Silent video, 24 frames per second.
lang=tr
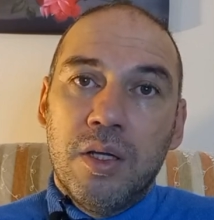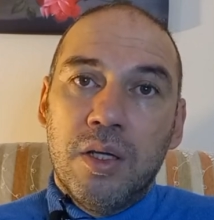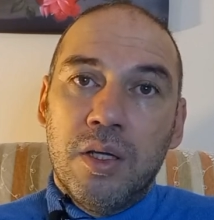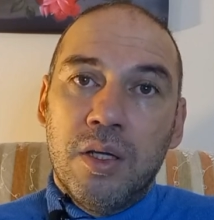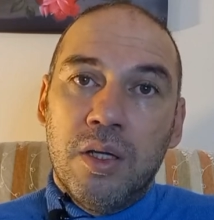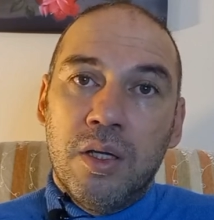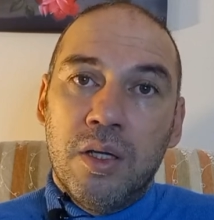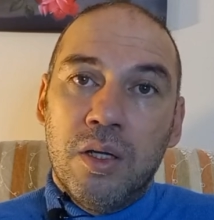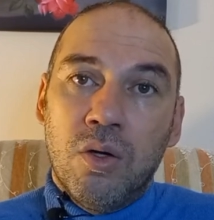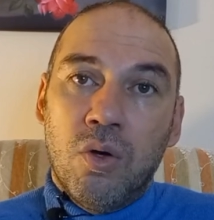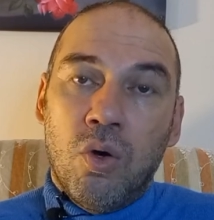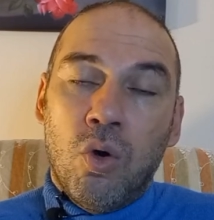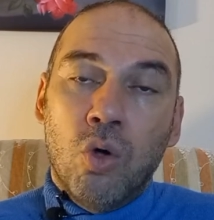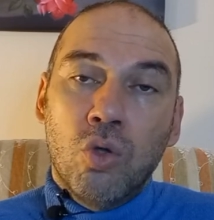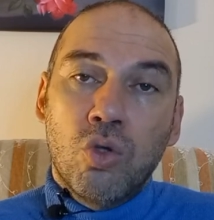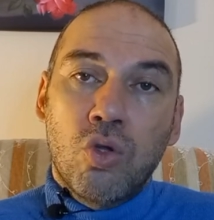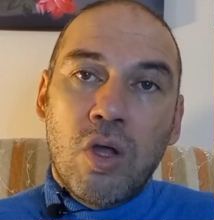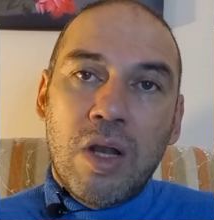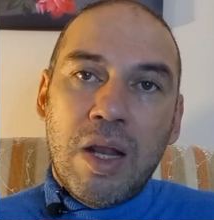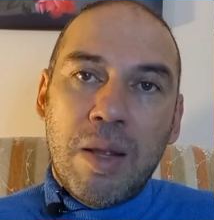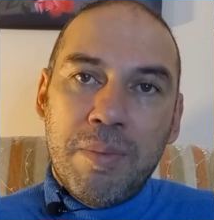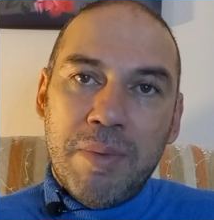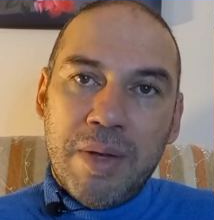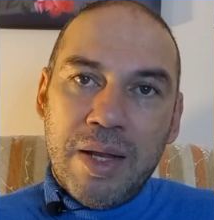E, o
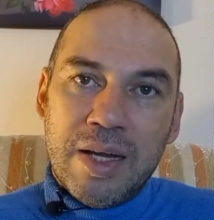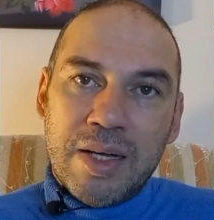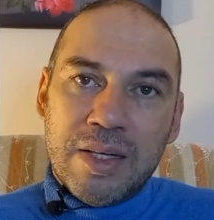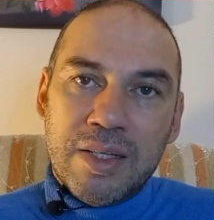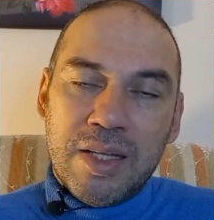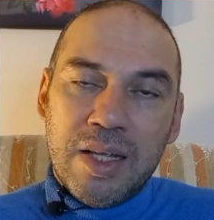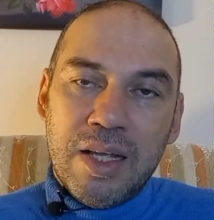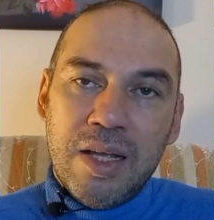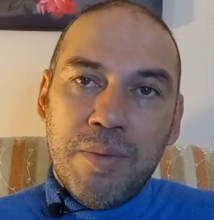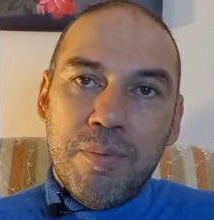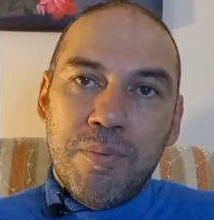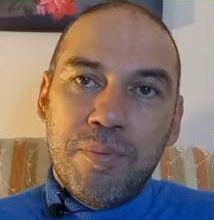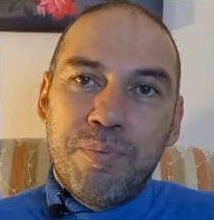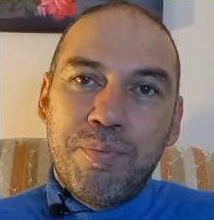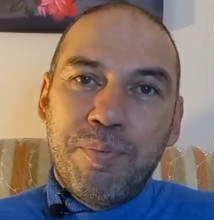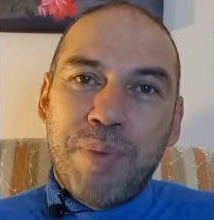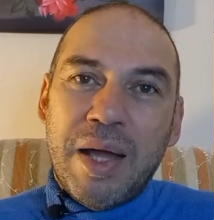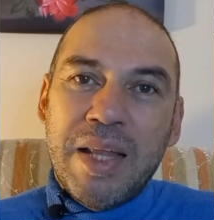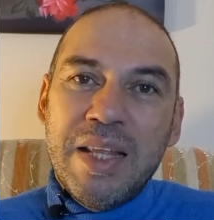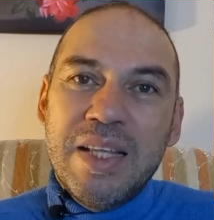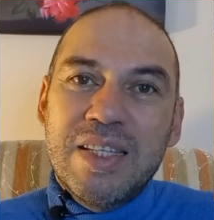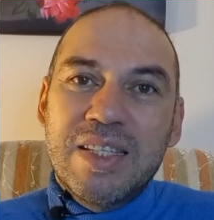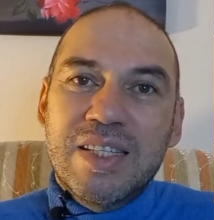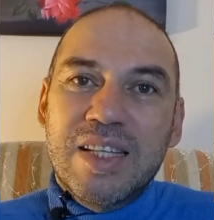dönemlerde
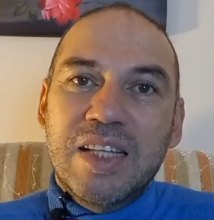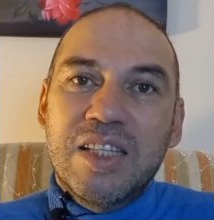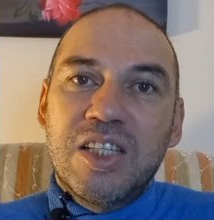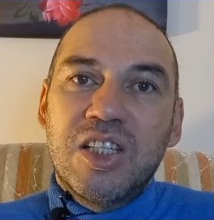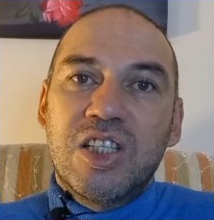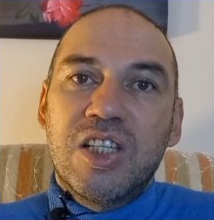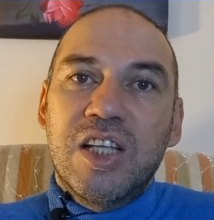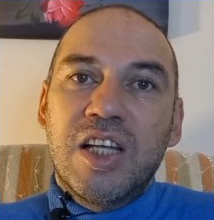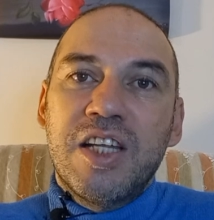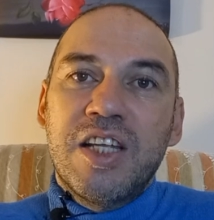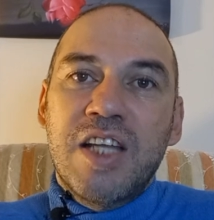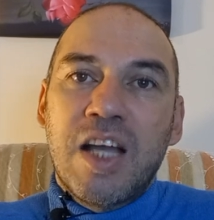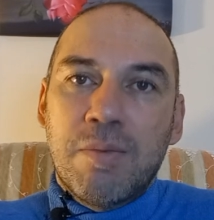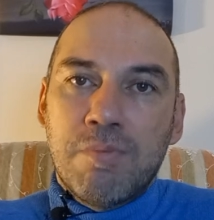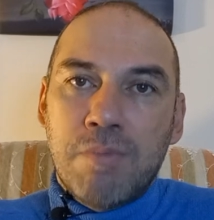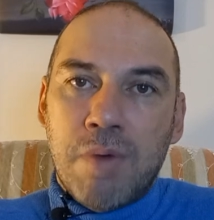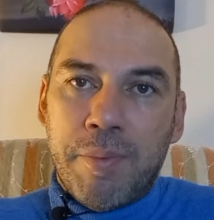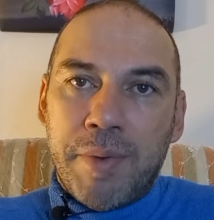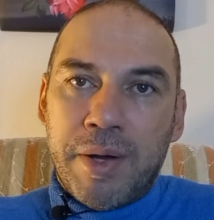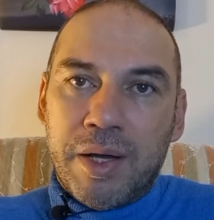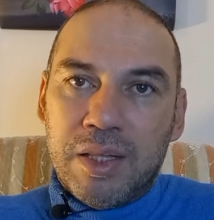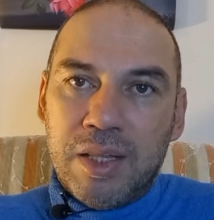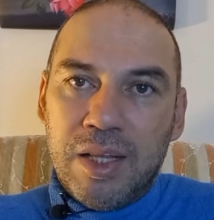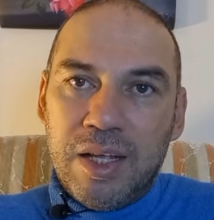panik satışları
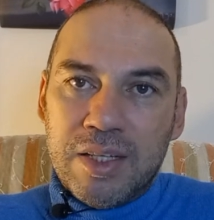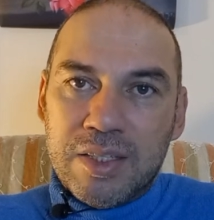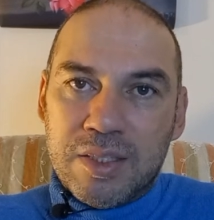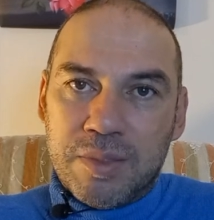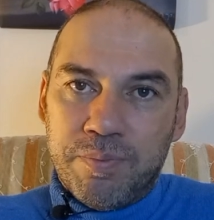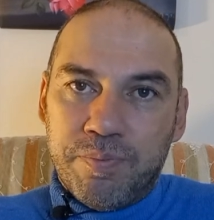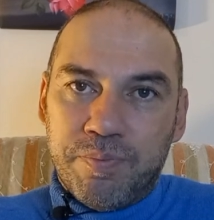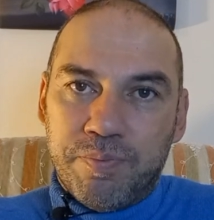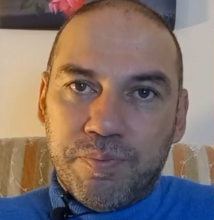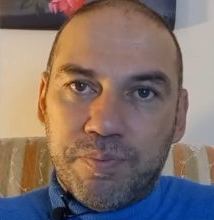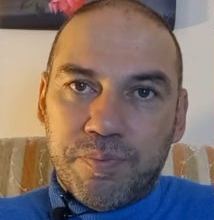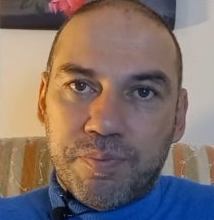yapmamak lazım.